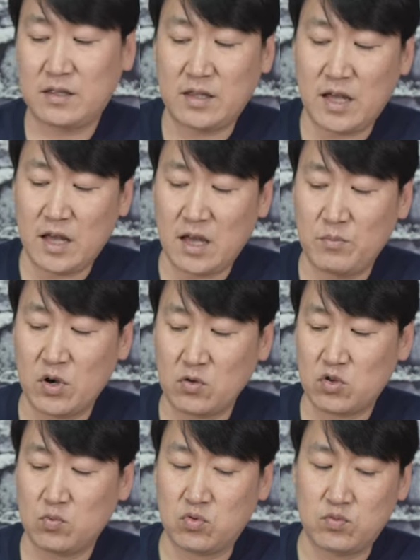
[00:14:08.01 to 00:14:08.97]
때
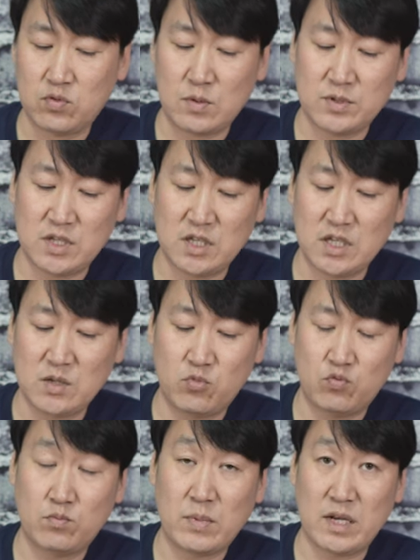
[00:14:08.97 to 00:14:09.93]
별도 부품 없이 이
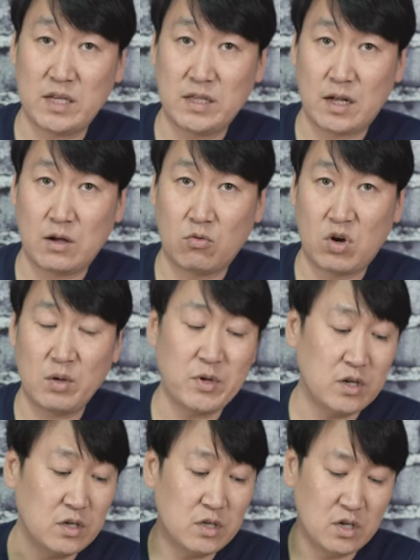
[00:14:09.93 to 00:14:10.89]
부품만 있다라고
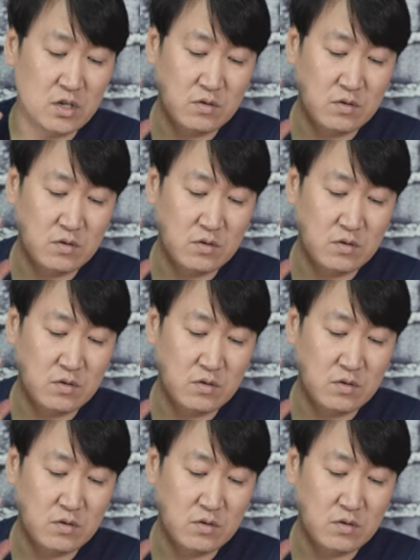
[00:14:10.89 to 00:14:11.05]
하면은